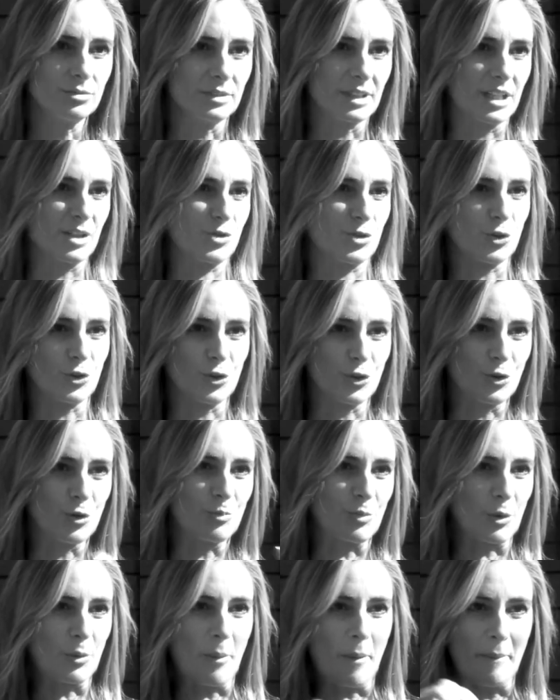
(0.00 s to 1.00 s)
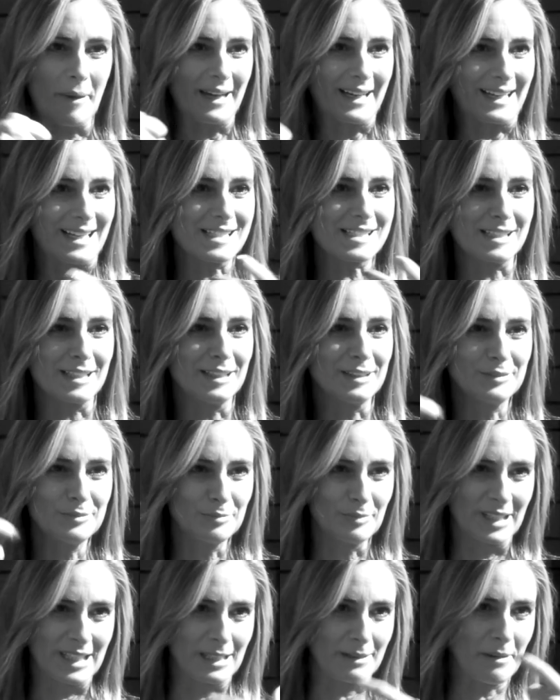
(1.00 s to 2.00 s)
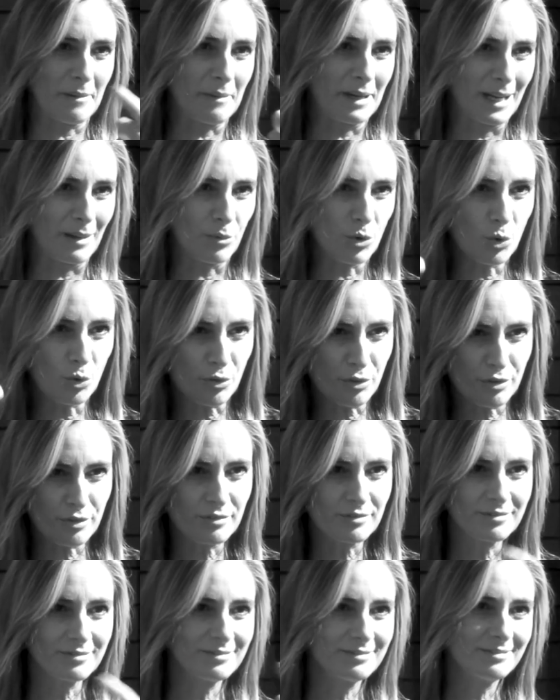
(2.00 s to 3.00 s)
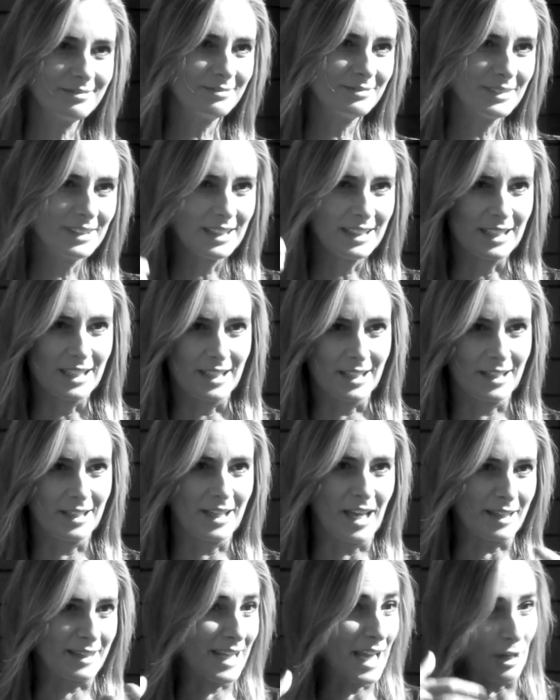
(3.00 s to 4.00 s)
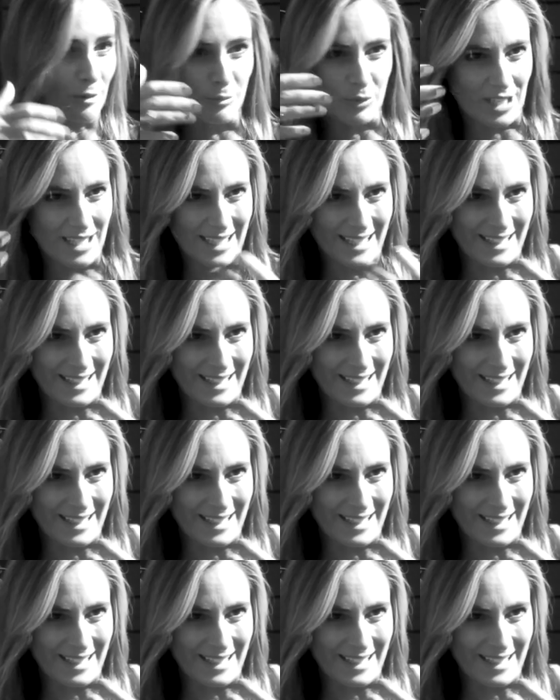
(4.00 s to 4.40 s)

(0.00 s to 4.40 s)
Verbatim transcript: De hecho yo probaba en casa, me grababa la voz, eh, hacía como que